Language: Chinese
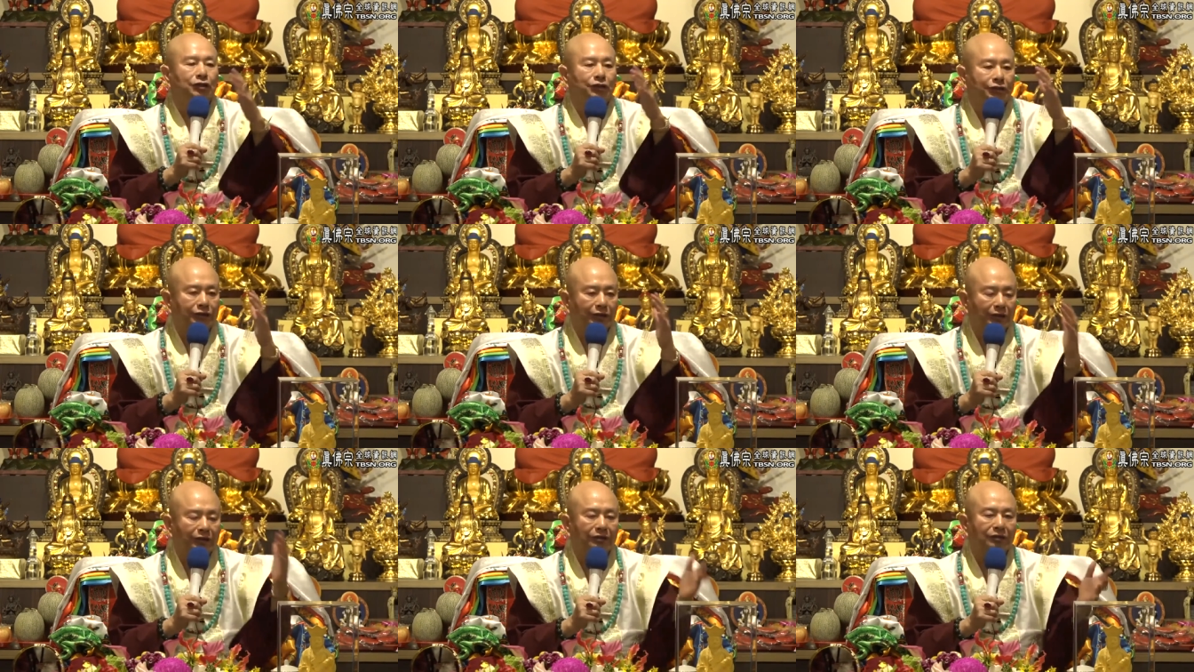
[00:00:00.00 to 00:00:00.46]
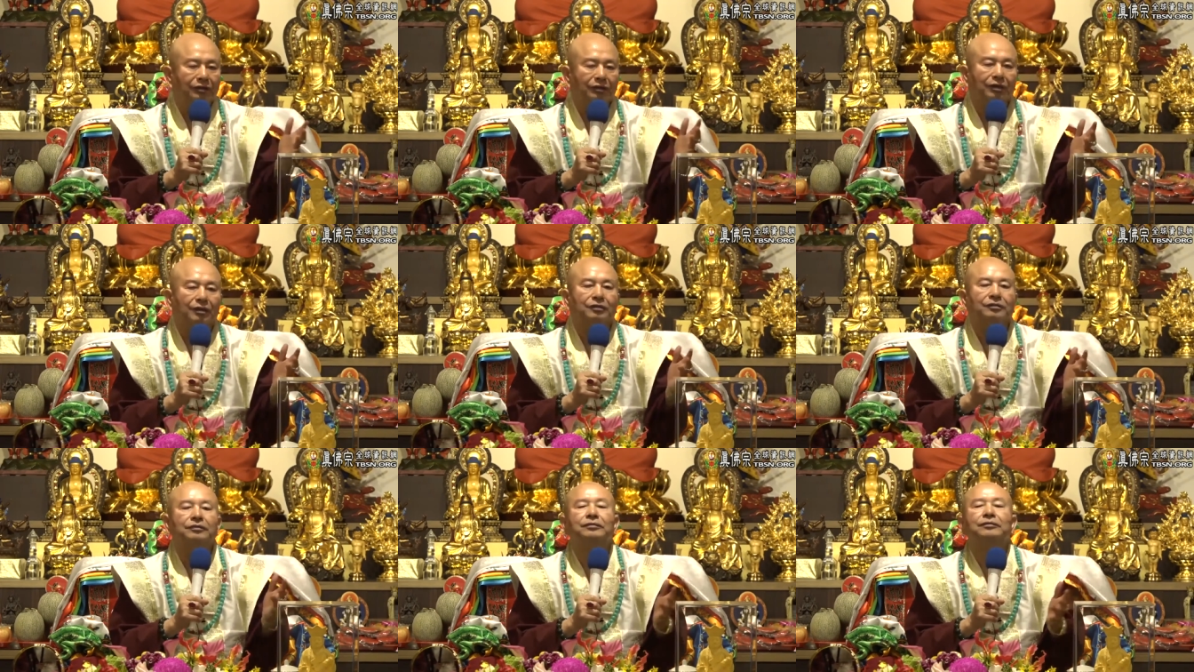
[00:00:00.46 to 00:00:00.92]
圣
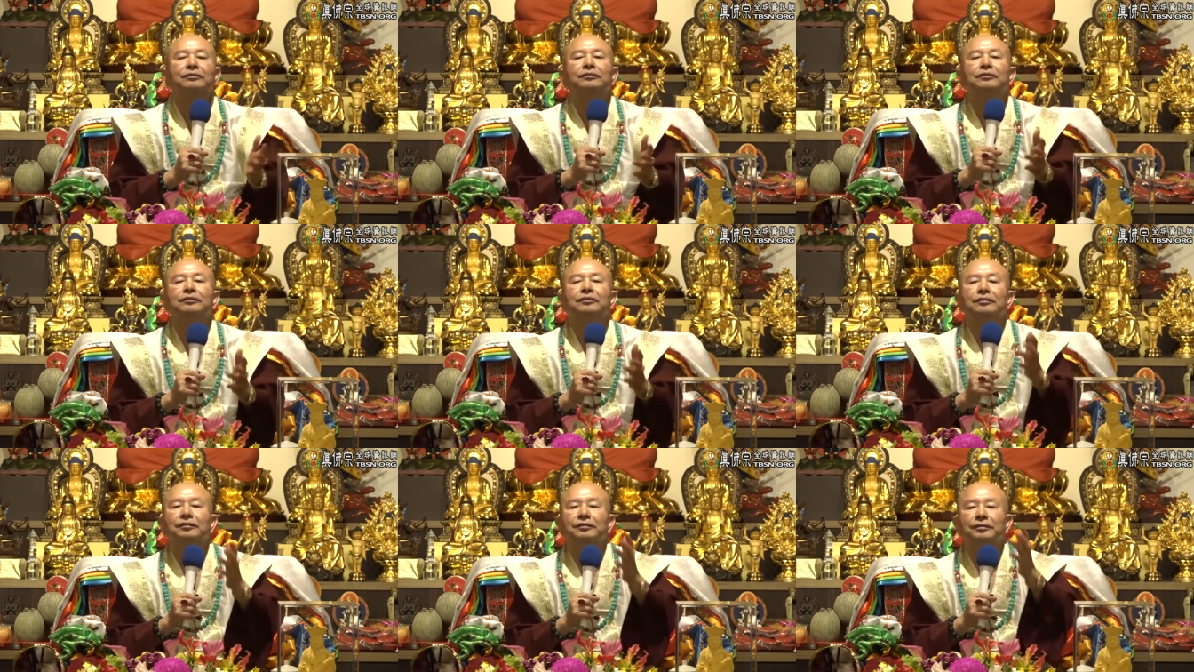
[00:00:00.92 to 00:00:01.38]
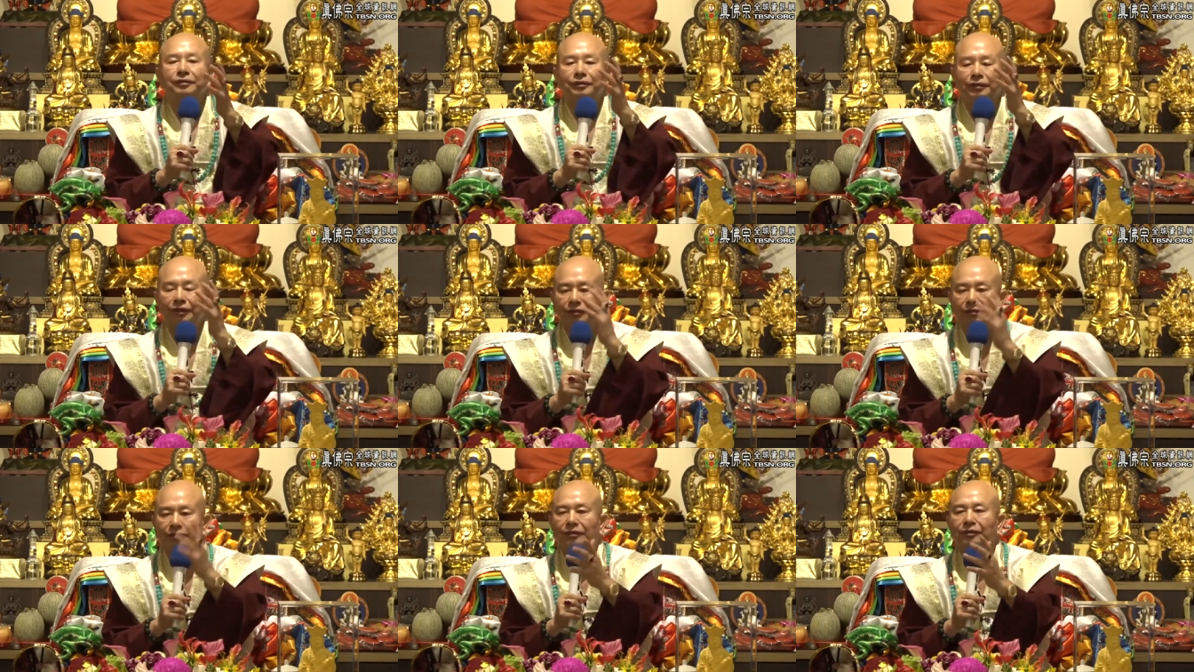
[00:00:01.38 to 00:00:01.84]
人、
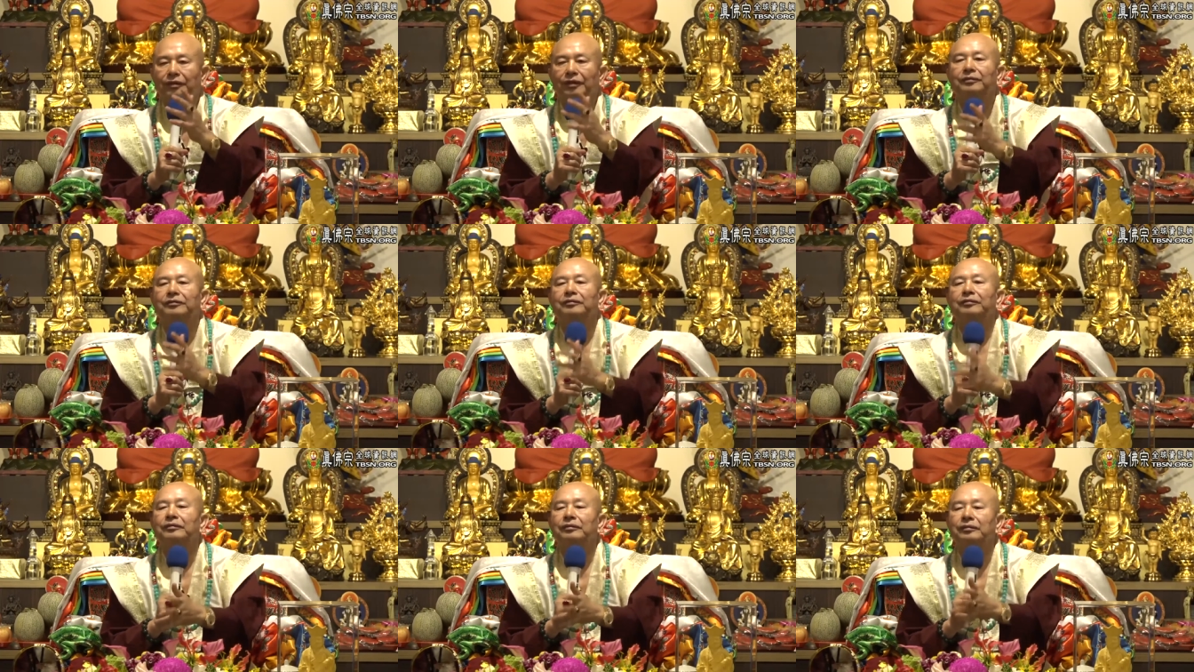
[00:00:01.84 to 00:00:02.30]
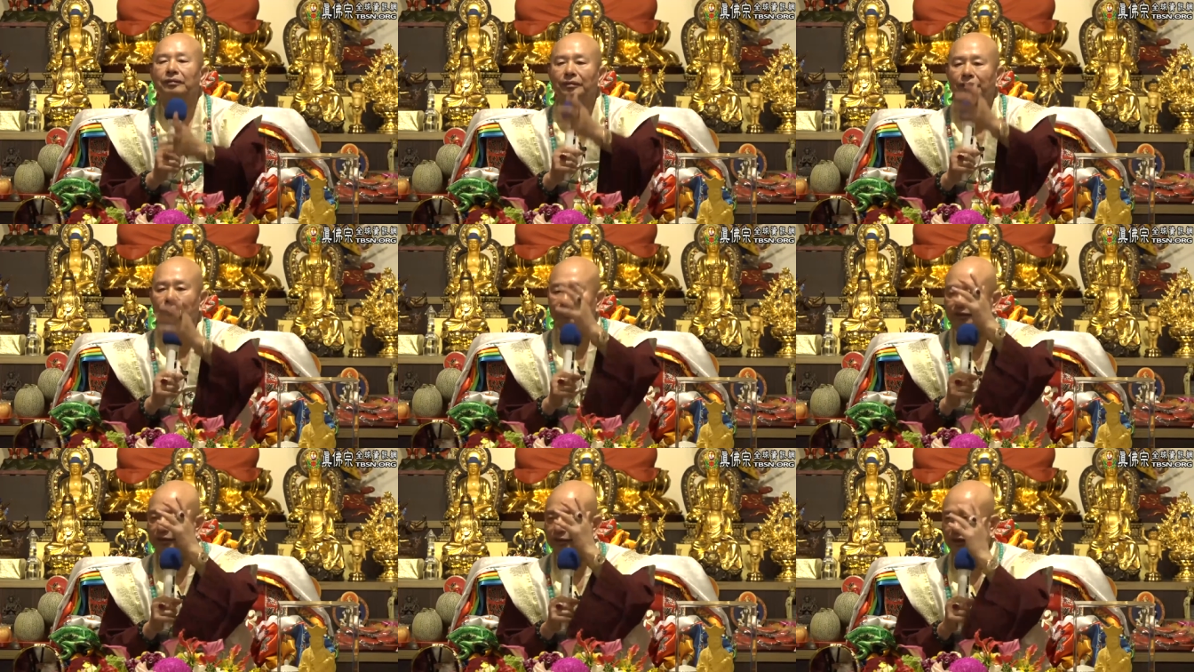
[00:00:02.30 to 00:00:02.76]
真人、
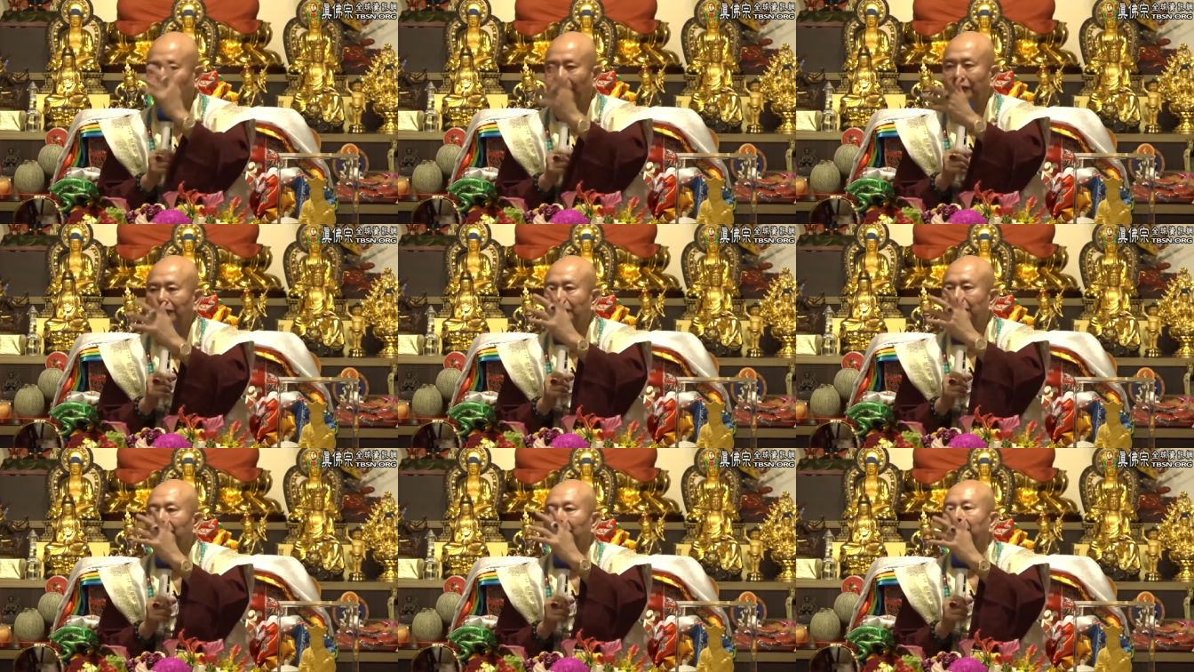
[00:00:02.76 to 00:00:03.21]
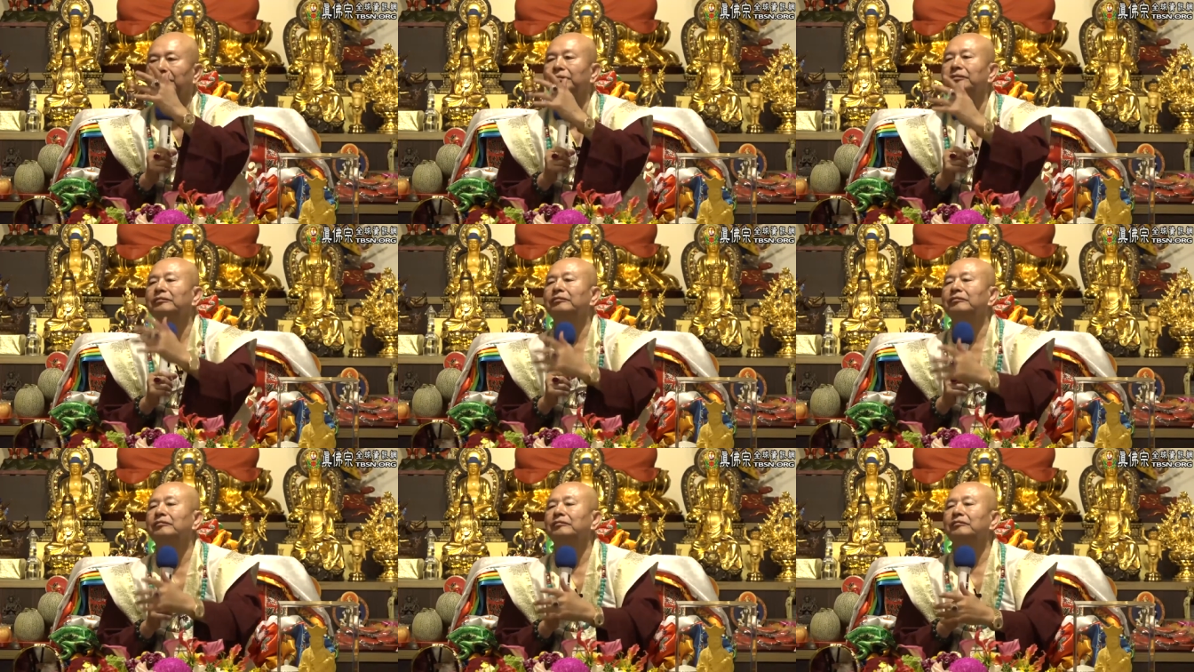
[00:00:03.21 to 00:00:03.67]
天
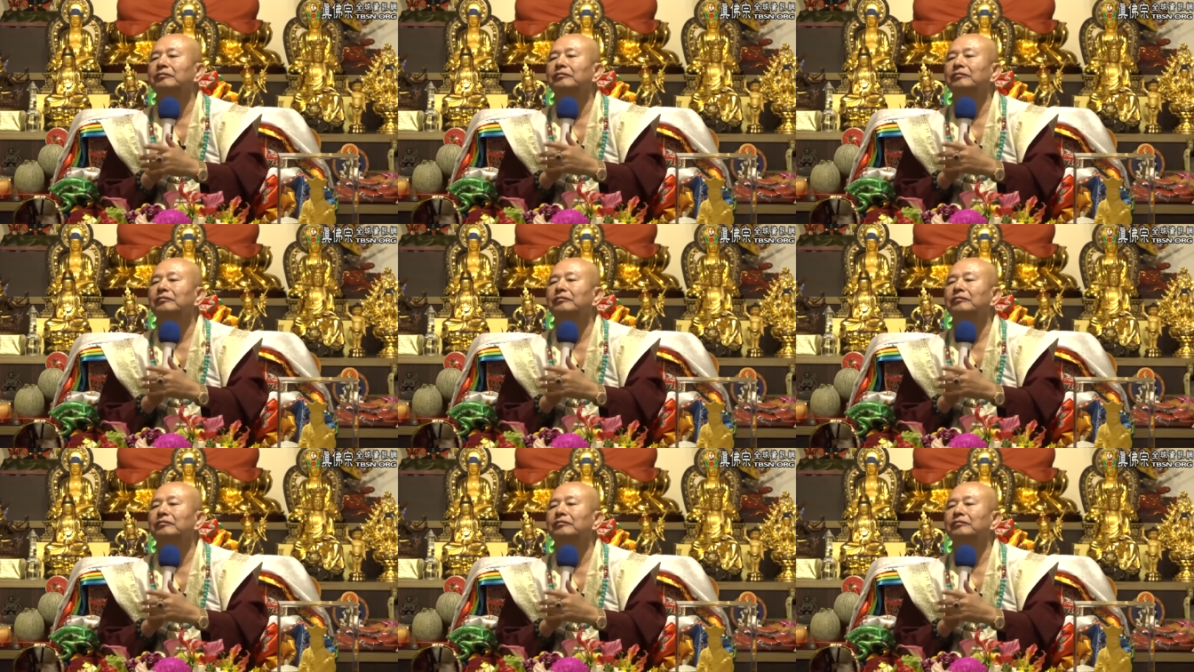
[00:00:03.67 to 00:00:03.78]
人